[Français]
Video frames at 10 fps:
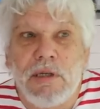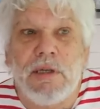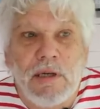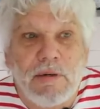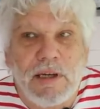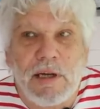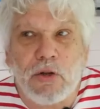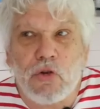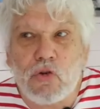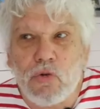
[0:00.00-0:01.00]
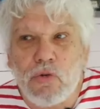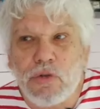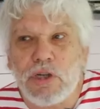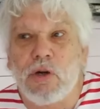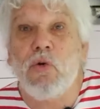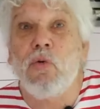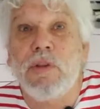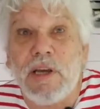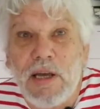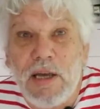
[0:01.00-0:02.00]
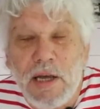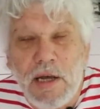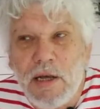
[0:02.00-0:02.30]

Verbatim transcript: qui, avaient quelque chose, j'ai rencontré,